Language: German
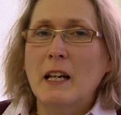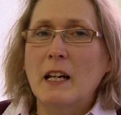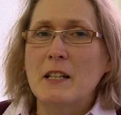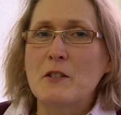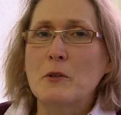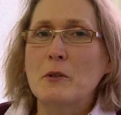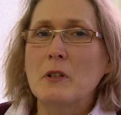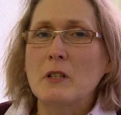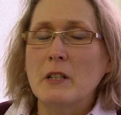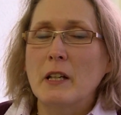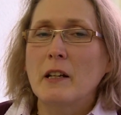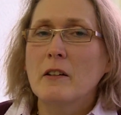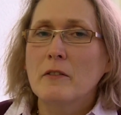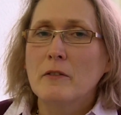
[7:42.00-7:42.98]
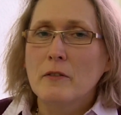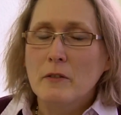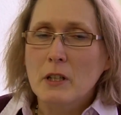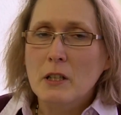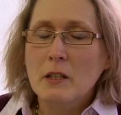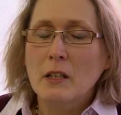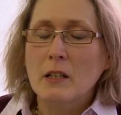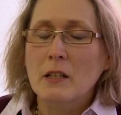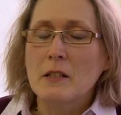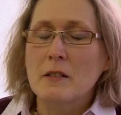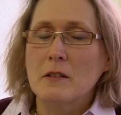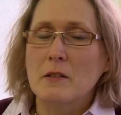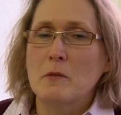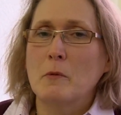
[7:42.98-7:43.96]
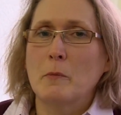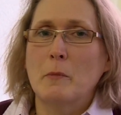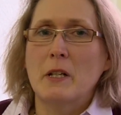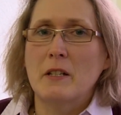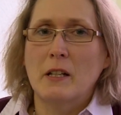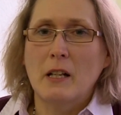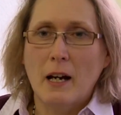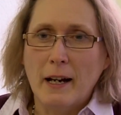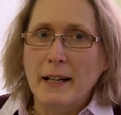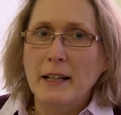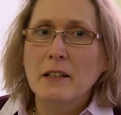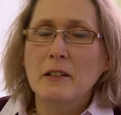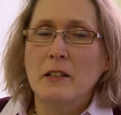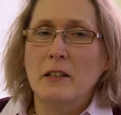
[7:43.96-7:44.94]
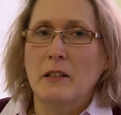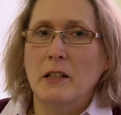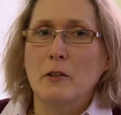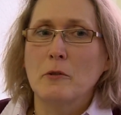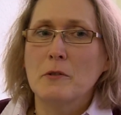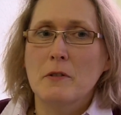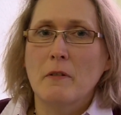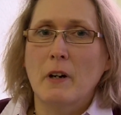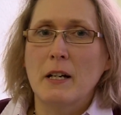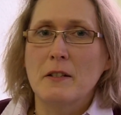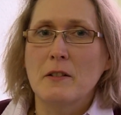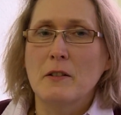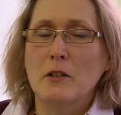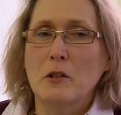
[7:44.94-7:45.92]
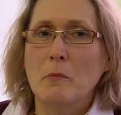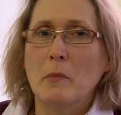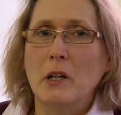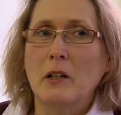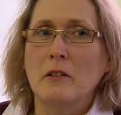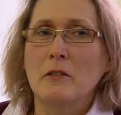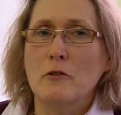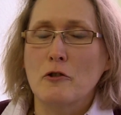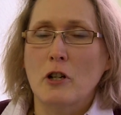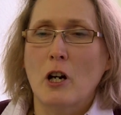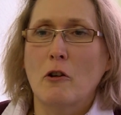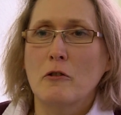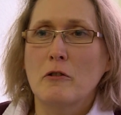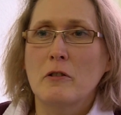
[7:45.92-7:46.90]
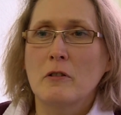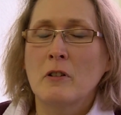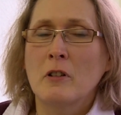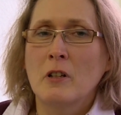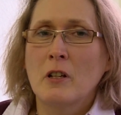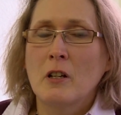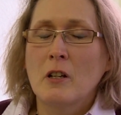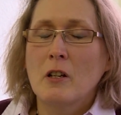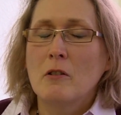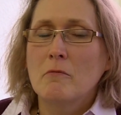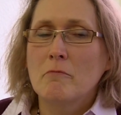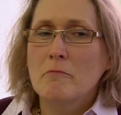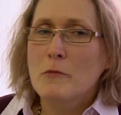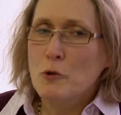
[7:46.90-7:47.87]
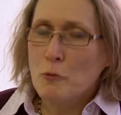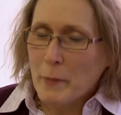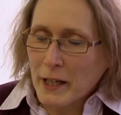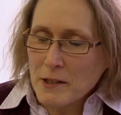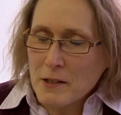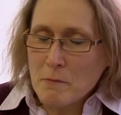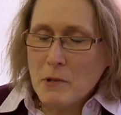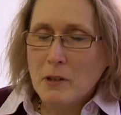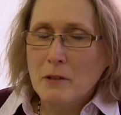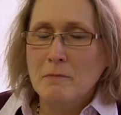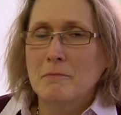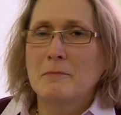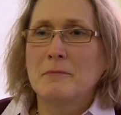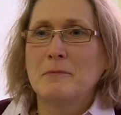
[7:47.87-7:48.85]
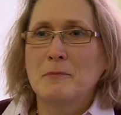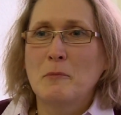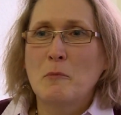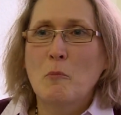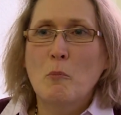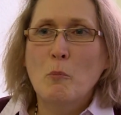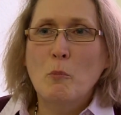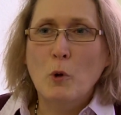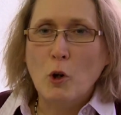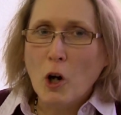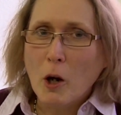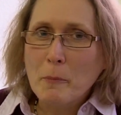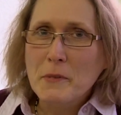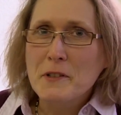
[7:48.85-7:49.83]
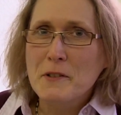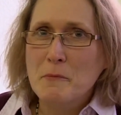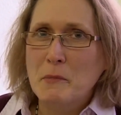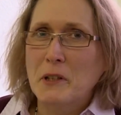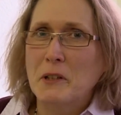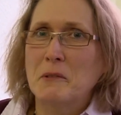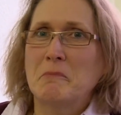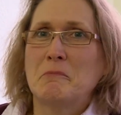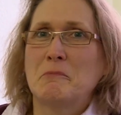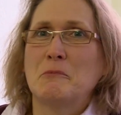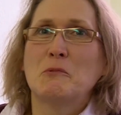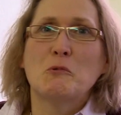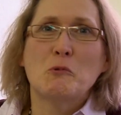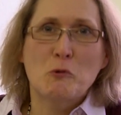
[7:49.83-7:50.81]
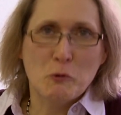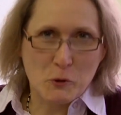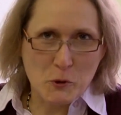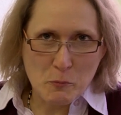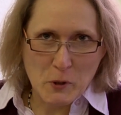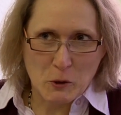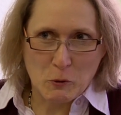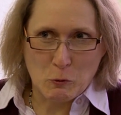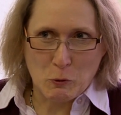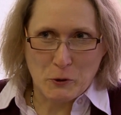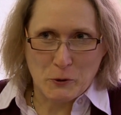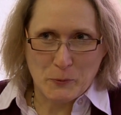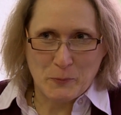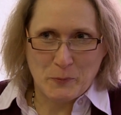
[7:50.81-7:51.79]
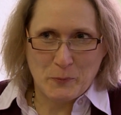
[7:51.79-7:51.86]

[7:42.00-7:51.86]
Also ich denke, wichtig ist, dass man bei seiner eigenen Ernährungsweise immer schaut, schmeckt es mir, bekommt es mir und tut es mir gut.